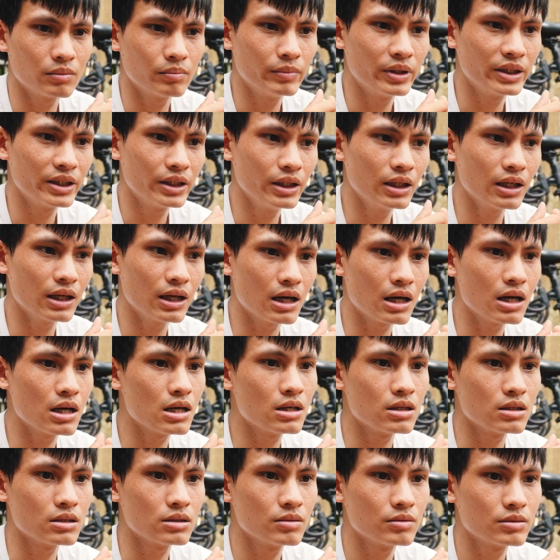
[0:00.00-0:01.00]
mình nghĩ
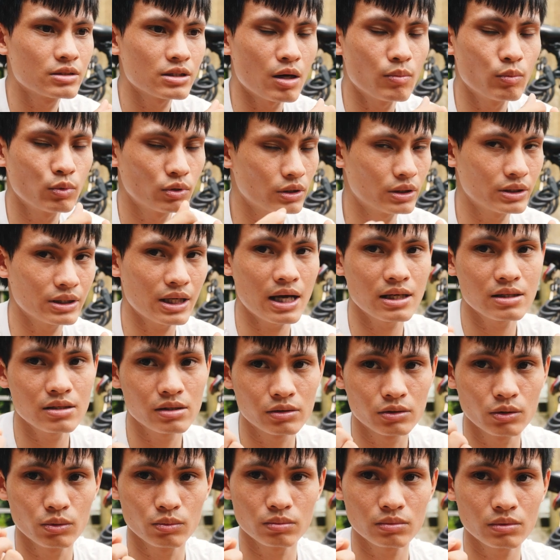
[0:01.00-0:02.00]
là sau một thời gian
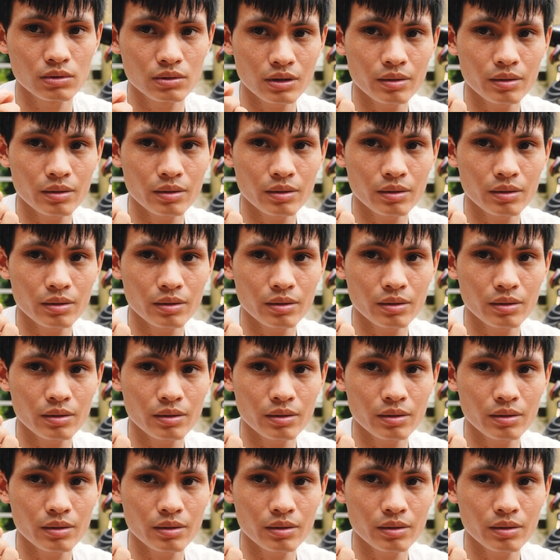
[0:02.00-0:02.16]
sử dụng